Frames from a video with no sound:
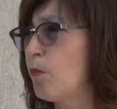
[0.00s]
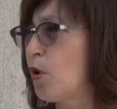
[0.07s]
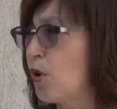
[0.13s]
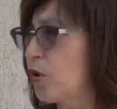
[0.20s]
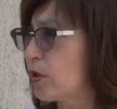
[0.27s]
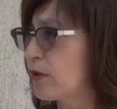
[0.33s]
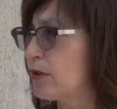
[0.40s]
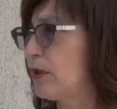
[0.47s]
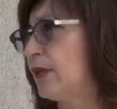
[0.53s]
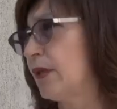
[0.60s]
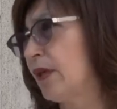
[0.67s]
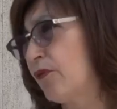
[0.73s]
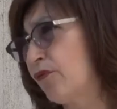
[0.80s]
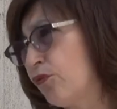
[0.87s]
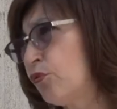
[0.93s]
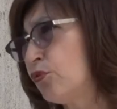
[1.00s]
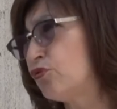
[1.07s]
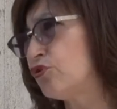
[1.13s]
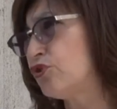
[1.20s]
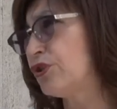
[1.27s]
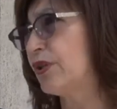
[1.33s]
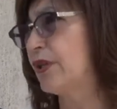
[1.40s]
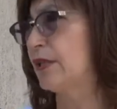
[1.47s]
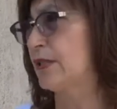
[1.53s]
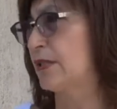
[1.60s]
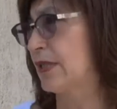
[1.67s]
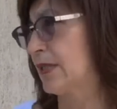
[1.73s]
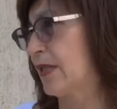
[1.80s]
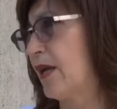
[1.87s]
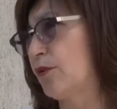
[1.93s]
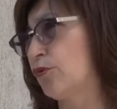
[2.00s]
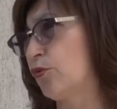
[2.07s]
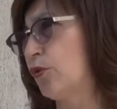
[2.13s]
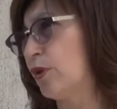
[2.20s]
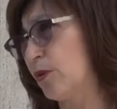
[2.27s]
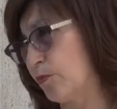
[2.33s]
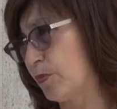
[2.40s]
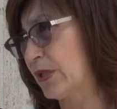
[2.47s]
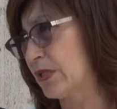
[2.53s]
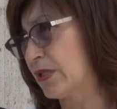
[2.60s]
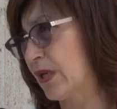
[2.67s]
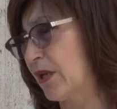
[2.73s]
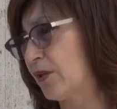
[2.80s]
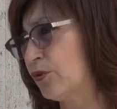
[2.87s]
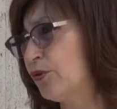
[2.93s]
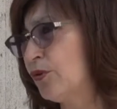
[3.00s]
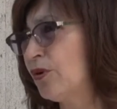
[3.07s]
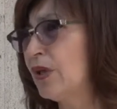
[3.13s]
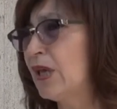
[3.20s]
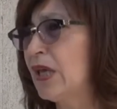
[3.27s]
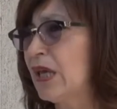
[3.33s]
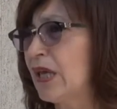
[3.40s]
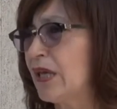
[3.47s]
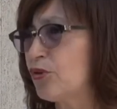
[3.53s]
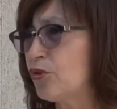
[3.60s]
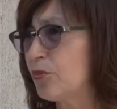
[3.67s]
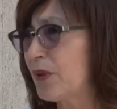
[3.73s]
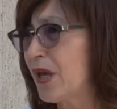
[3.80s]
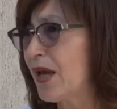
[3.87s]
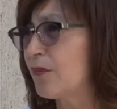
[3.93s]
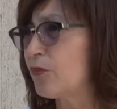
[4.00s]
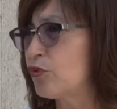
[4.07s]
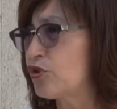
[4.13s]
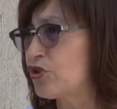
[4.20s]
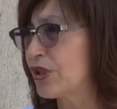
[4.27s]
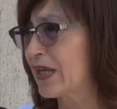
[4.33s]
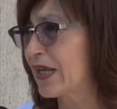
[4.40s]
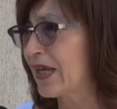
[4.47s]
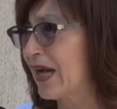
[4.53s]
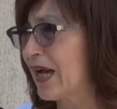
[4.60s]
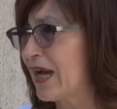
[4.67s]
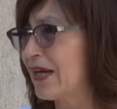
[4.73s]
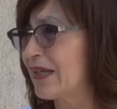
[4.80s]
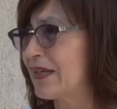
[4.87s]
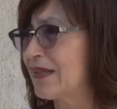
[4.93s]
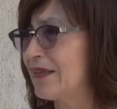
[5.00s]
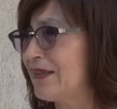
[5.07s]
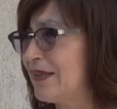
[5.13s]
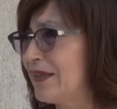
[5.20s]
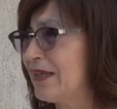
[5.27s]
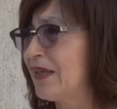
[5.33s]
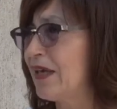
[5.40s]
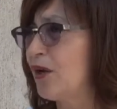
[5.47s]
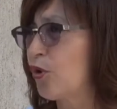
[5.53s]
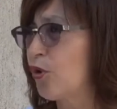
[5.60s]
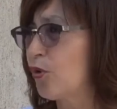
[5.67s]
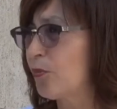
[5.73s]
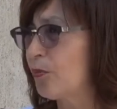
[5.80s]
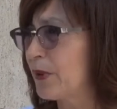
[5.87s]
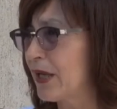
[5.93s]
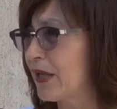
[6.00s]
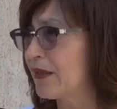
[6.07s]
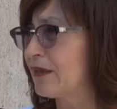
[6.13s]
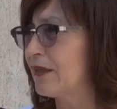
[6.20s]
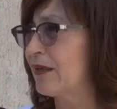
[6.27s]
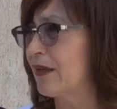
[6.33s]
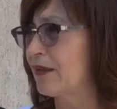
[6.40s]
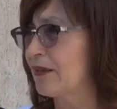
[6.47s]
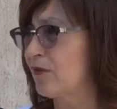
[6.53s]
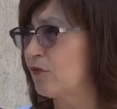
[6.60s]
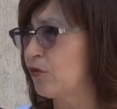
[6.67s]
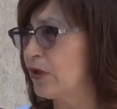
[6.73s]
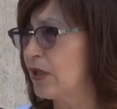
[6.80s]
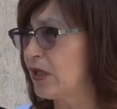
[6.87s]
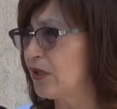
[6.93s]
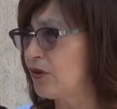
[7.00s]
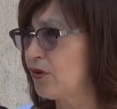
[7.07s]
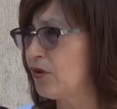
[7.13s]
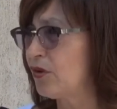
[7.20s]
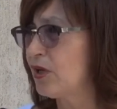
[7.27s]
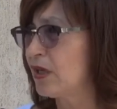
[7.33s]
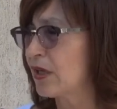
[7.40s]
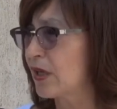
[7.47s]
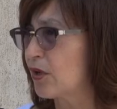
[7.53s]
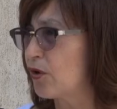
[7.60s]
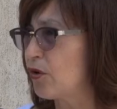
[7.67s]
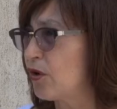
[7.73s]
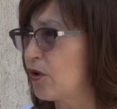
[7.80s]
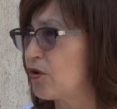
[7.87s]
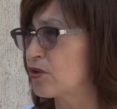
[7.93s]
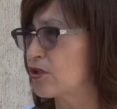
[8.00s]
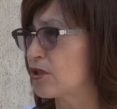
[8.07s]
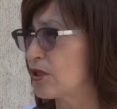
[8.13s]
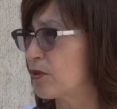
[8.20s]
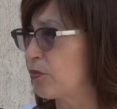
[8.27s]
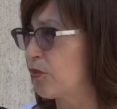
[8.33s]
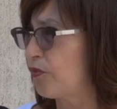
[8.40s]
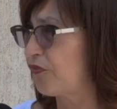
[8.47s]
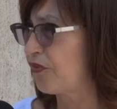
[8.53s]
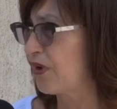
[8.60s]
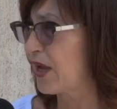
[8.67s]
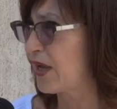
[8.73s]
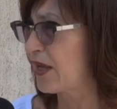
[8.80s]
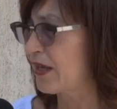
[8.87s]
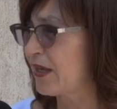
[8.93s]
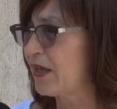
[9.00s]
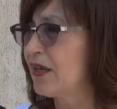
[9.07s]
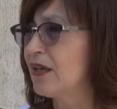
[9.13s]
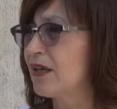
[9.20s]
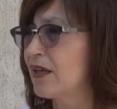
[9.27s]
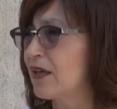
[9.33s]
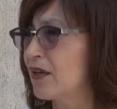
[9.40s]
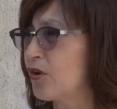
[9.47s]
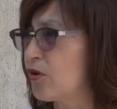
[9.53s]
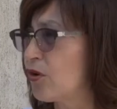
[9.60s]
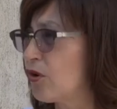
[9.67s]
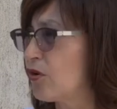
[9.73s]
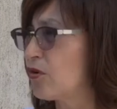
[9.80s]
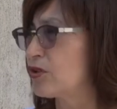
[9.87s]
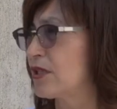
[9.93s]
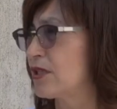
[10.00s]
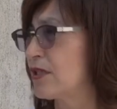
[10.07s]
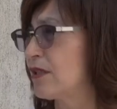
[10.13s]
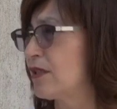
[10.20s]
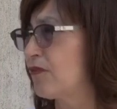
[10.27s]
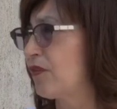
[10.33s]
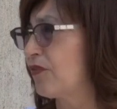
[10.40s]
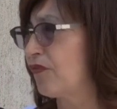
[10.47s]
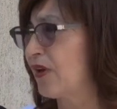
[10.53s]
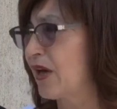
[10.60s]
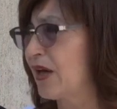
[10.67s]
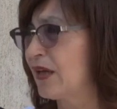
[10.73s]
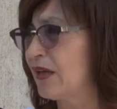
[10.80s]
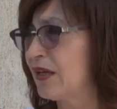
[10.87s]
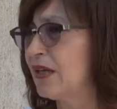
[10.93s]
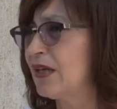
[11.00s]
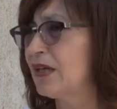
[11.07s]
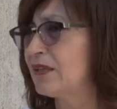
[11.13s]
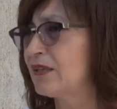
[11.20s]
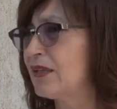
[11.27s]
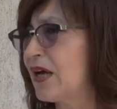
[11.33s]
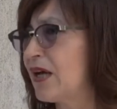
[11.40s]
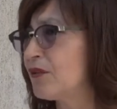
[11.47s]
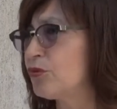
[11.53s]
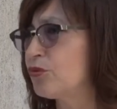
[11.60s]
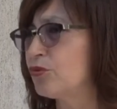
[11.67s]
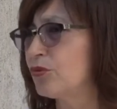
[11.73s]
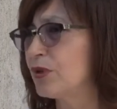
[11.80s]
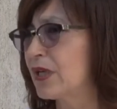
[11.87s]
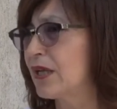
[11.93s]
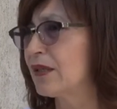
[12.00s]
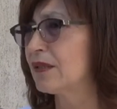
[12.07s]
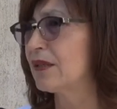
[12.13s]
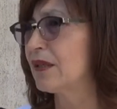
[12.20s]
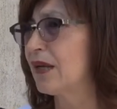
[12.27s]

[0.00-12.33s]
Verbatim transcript: mordi e fuggi che c'è stato in passato e dobbiamo cercare di comprendere a tavolino che cosa si può fare, che cosa si deve fare dando un grande